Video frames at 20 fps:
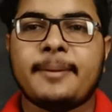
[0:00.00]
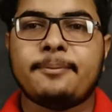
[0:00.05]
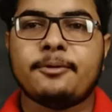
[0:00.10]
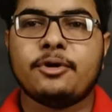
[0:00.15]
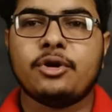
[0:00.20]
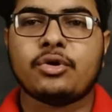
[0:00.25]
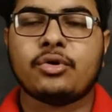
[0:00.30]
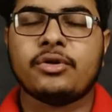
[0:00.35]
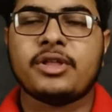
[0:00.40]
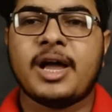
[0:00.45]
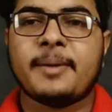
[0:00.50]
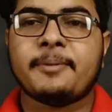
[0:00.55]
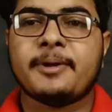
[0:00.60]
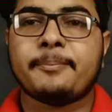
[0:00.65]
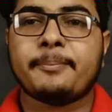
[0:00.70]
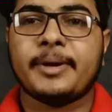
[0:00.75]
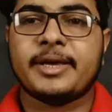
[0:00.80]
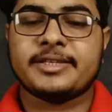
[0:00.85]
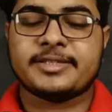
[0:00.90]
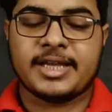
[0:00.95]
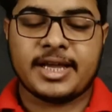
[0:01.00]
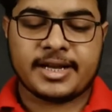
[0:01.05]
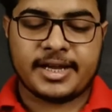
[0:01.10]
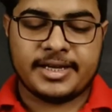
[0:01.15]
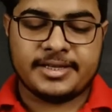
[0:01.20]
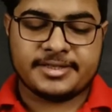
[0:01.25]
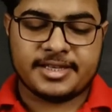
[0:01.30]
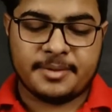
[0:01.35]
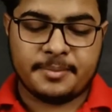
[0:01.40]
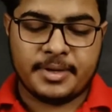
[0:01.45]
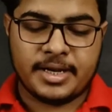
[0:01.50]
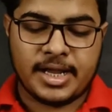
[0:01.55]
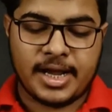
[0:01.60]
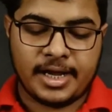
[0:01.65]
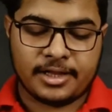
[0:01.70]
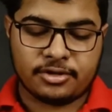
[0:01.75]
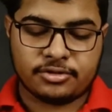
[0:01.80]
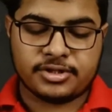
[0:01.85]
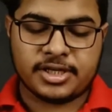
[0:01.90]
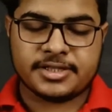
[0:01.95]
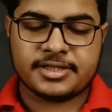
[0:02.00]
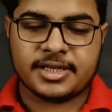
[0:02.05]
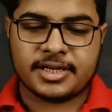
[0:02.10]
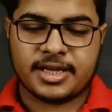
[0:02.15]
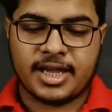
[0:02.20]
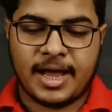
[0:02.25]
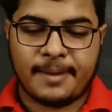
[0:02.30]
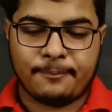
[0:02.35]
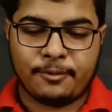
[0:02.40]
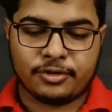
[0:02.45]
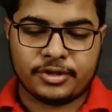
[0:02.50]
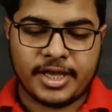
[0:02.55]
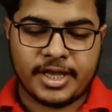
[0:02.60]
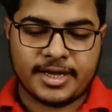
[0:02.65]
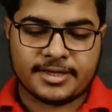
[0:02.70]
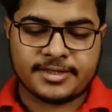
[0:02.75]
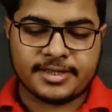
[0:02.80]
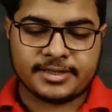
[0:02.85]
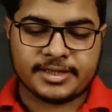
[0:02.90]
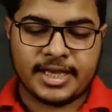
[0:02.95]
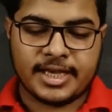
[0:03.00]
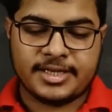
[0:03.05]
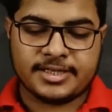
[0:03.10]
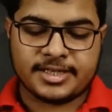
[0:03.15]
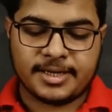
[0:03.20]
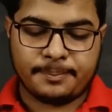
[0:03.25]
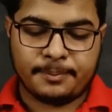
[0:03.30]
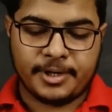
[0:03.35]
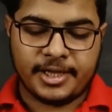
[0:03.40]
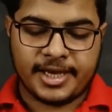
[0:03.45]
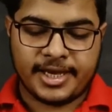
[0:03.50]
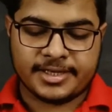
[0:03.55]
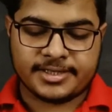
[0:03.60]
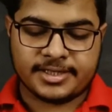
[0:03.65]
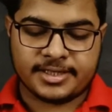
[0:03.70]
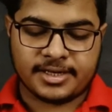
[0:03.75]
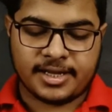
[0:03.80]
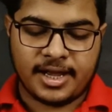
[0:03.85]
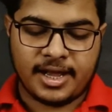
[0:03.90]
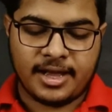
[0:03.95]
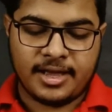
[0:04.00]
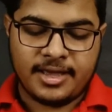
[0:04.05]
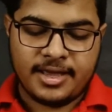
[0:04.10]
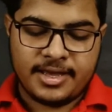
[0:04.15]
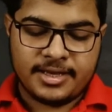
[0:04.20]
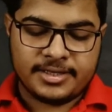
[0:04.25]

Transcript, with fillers: कि आप लोग को यहाँ पे पैसा कैसे मिलेगा तो जैसे कि आप लोग देख सकते हैं इस एप्लीकेशन का